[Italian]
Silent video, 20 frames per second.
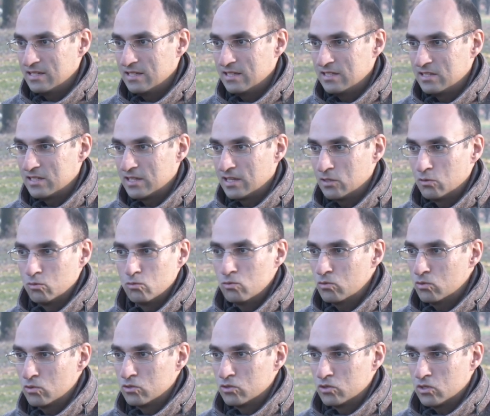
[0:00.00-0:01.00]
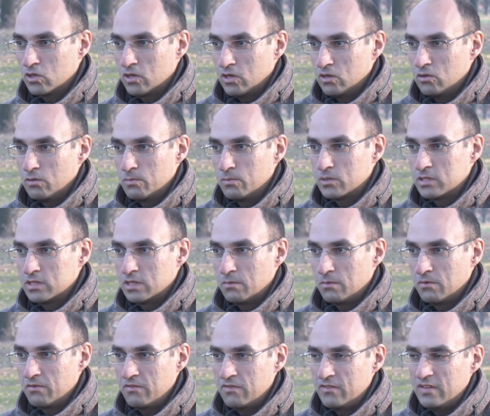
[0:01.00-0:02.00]
si dice che tutto ciò che noi
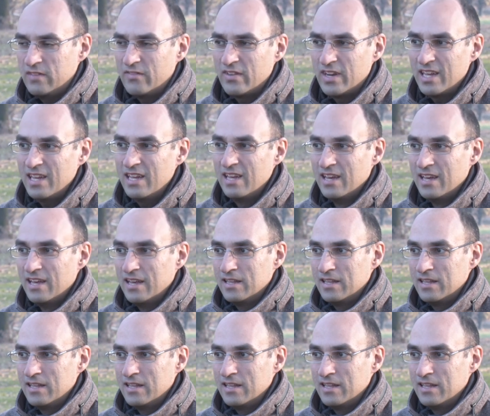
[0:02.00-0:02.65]
possiamo vivere